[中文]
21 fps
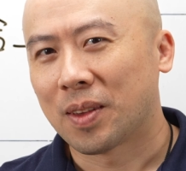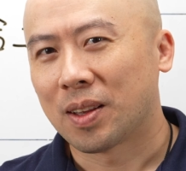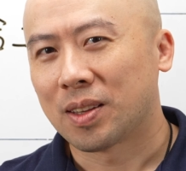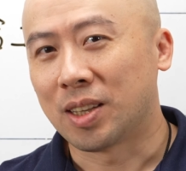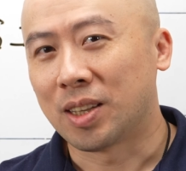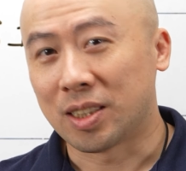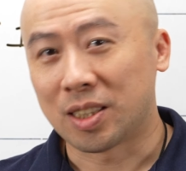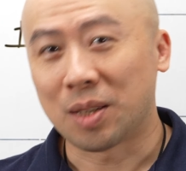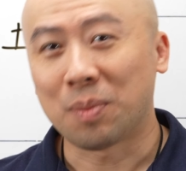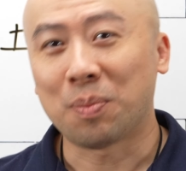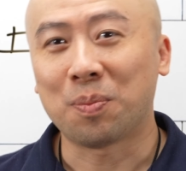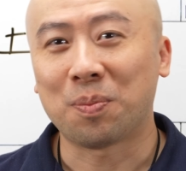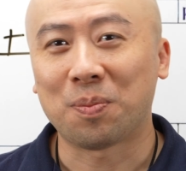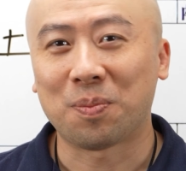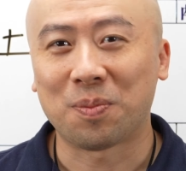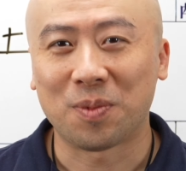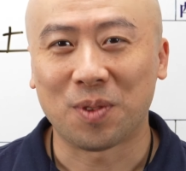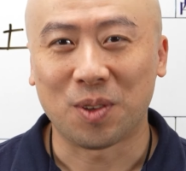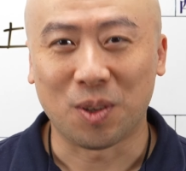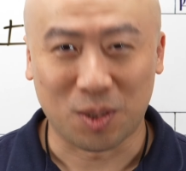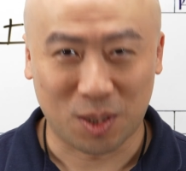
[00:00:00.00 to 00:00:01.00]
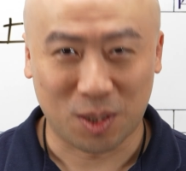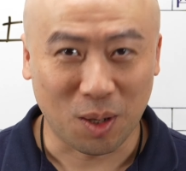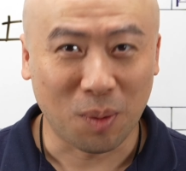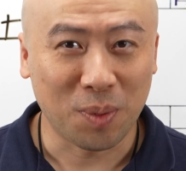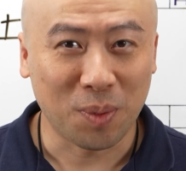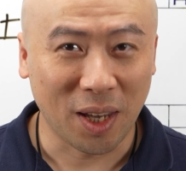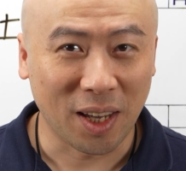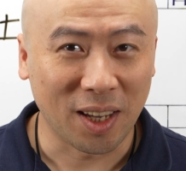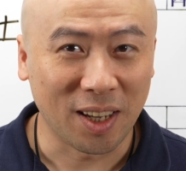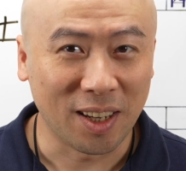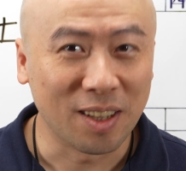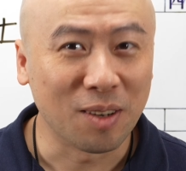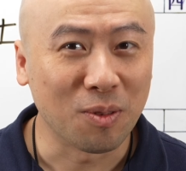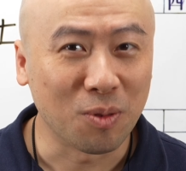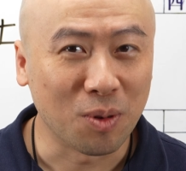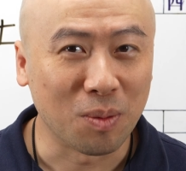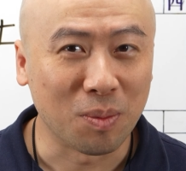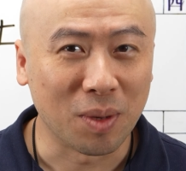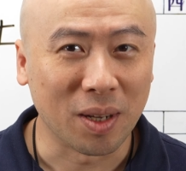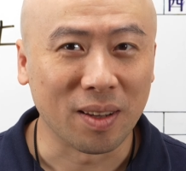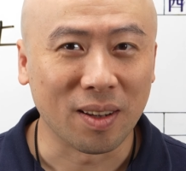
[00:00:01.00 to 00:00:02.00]
其实有时候便宜了
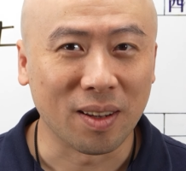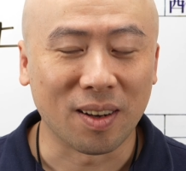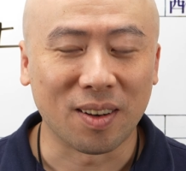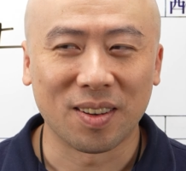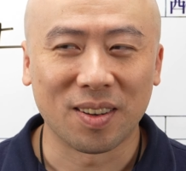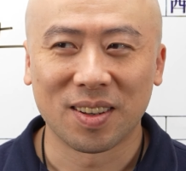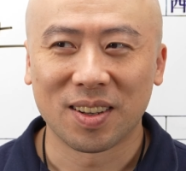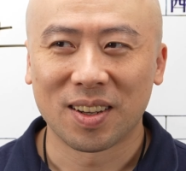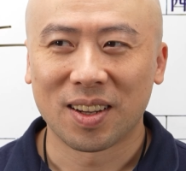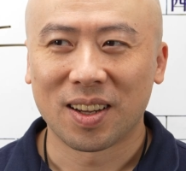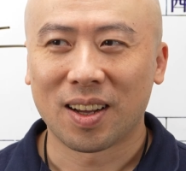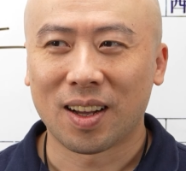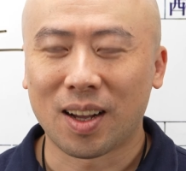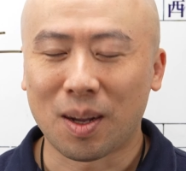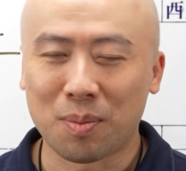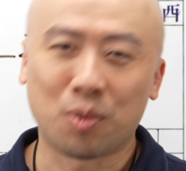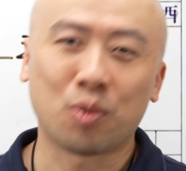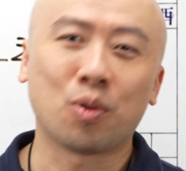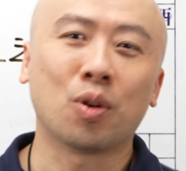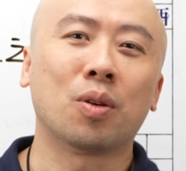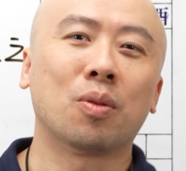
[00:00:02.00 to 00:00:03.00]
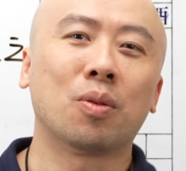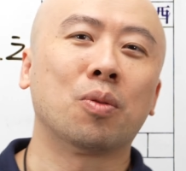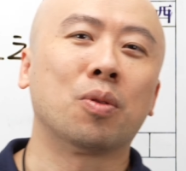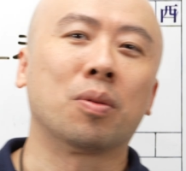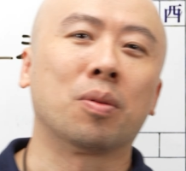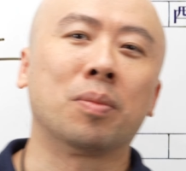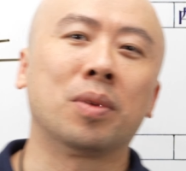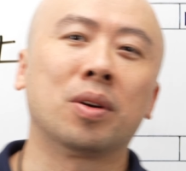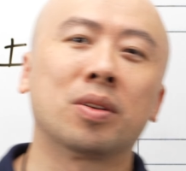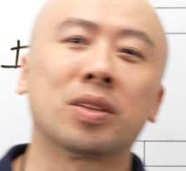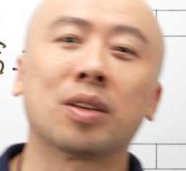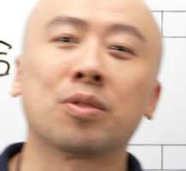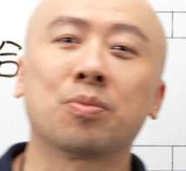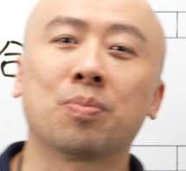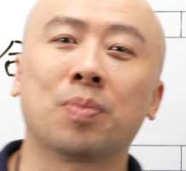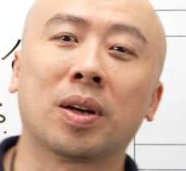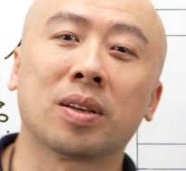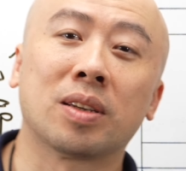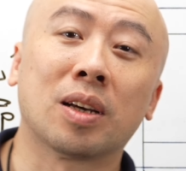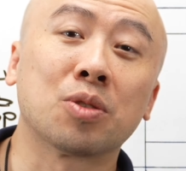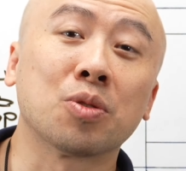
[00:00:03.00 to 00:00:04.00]
我们哈，啊，不过我没有在
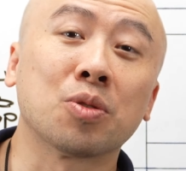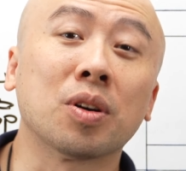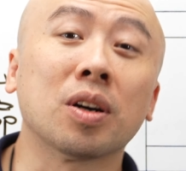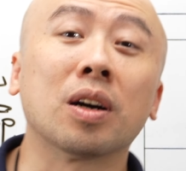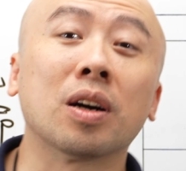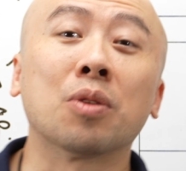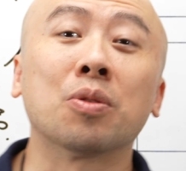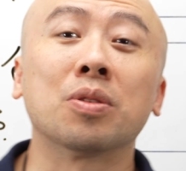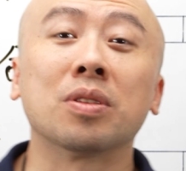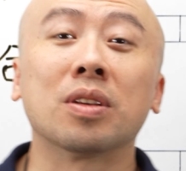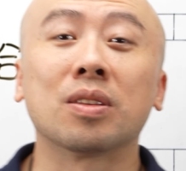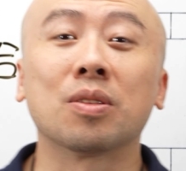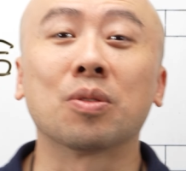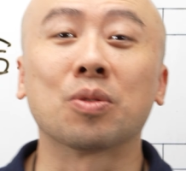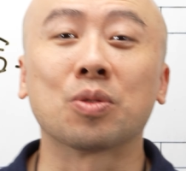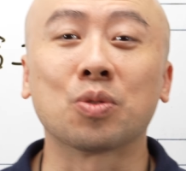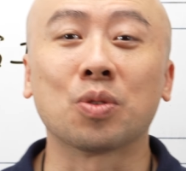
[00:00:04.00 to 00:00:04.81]
帮人家做合婚的动